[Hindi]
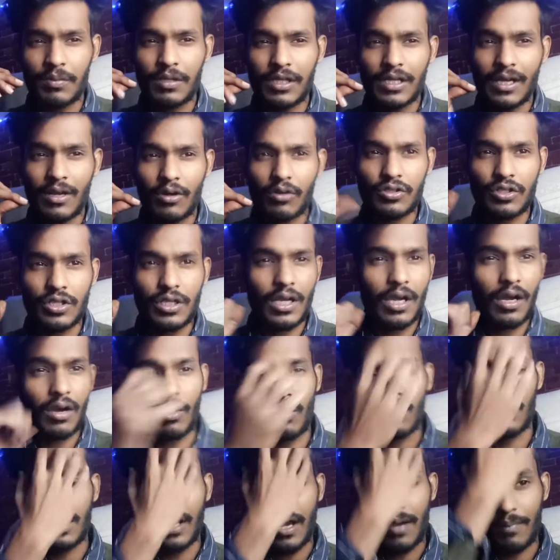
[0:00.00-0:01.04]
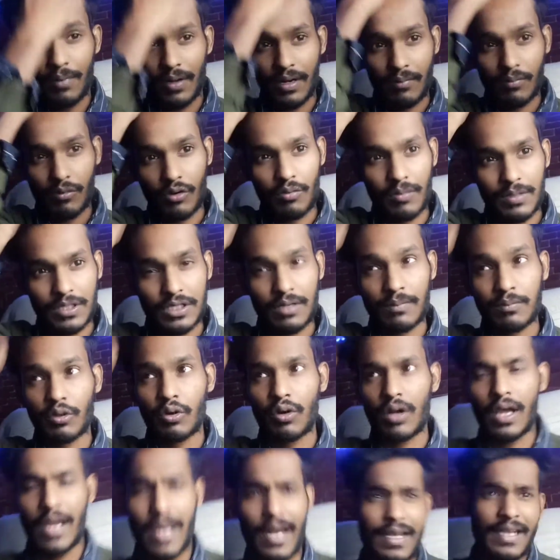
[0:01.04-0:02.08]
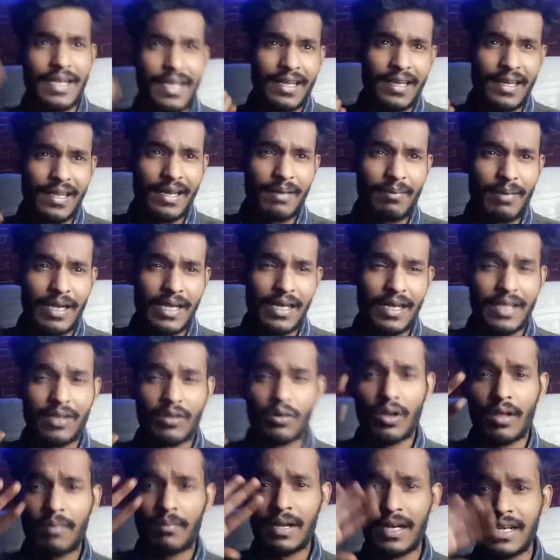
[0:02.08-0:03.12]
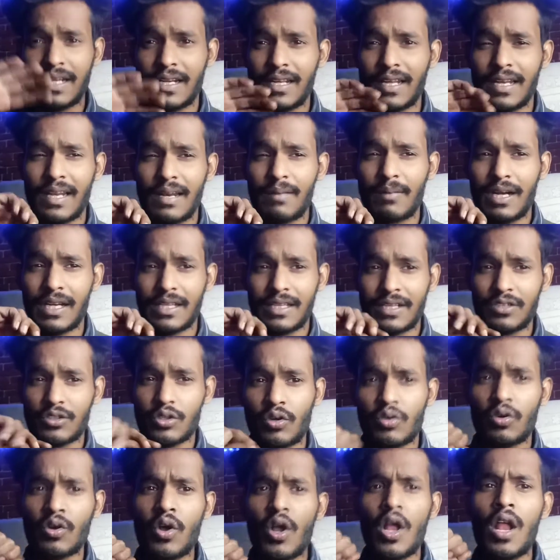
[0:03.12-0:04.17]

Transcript: भी तैयार हो चुकी है और यहाँ पर हमको बस अब थोड़ा एडिट करने के लिए बैठना है थोड़ा हम एडिट करने के लिए बैठते हैं जो